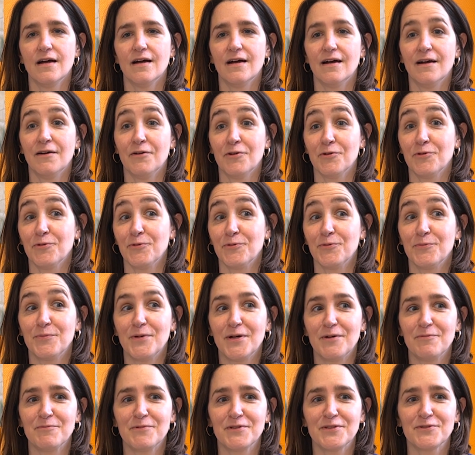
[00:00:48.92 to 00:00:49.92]
Alors, euh,
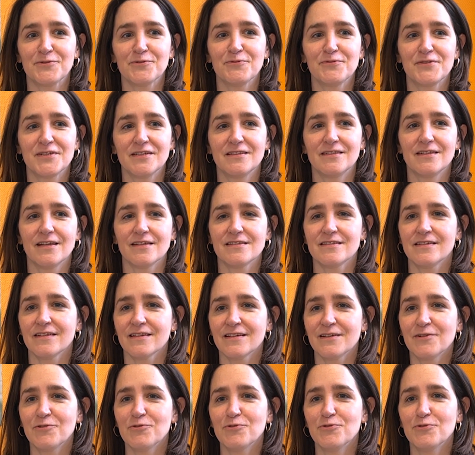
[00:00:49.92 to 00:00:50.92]
bah, moi, il se trouve c'était assez
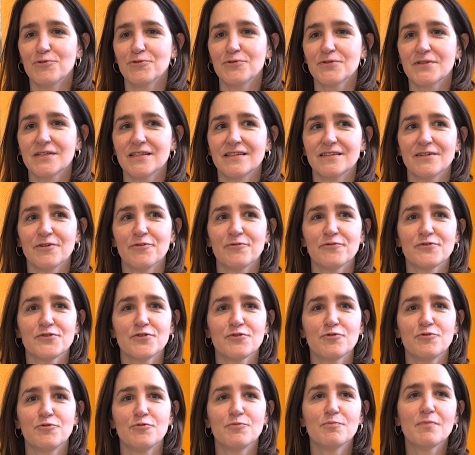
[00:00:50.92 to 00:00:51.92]
rigolo. C'était en
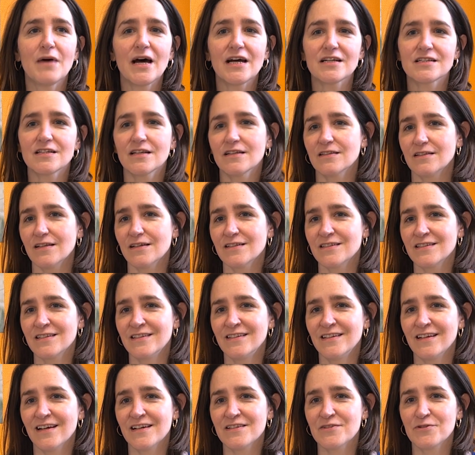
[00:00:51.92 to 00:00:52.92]
faisant une marche
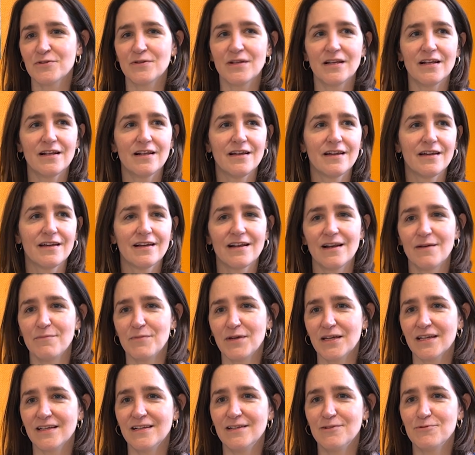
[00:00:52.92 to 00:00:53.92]
intergénérationnelle avec la
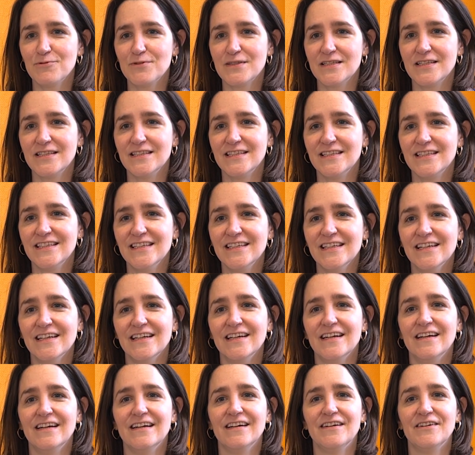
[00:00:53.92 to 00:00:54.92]
mairie de Lusigny.
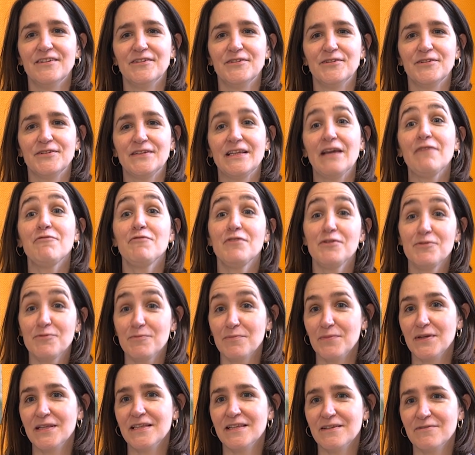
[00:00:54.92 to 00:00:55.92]
Euh, il y avait
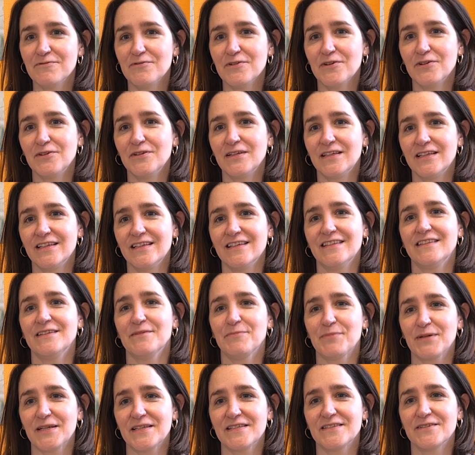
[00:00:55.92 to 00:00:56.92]
une bénévole qui
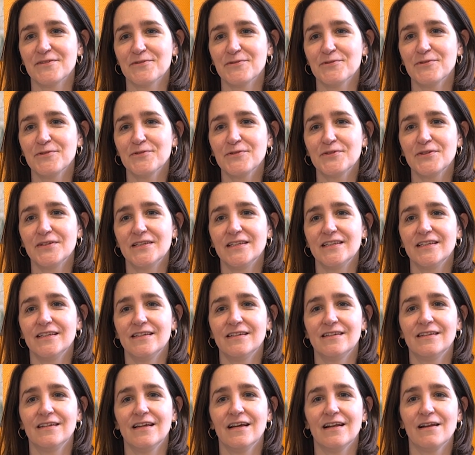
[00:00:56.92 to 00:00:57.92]
était présente
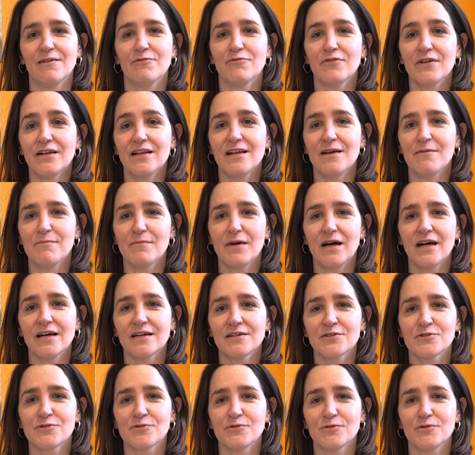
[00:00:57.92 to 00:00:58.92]
et qui, à la fin de la
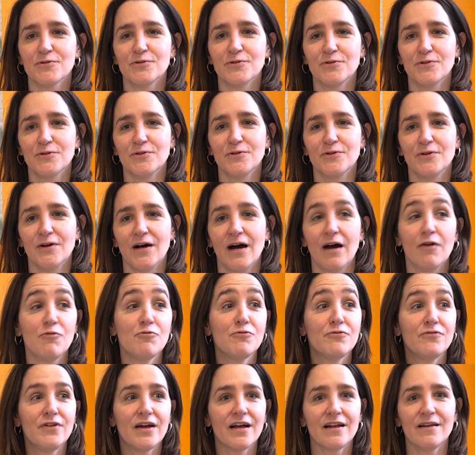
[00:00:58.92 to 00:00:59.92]
marche, euh, a
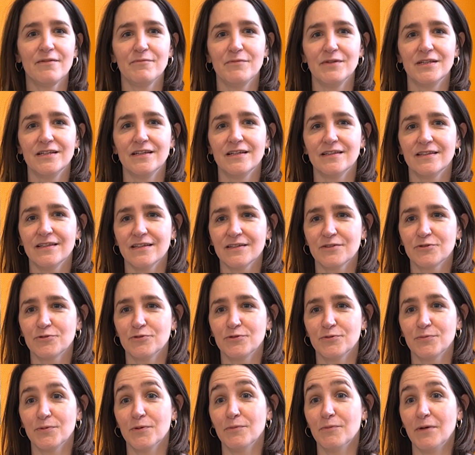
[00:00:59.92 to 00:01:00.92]
ouvert la médiathèque
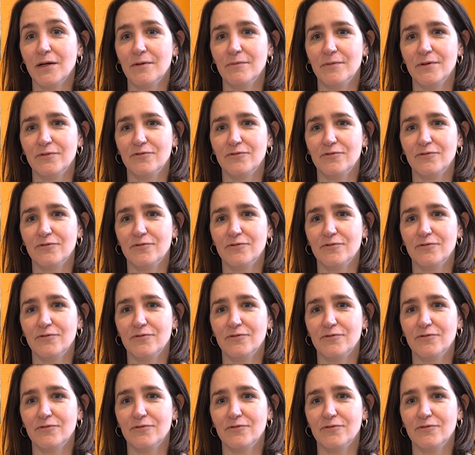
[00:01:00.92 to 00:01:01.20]
juste pour moi et mes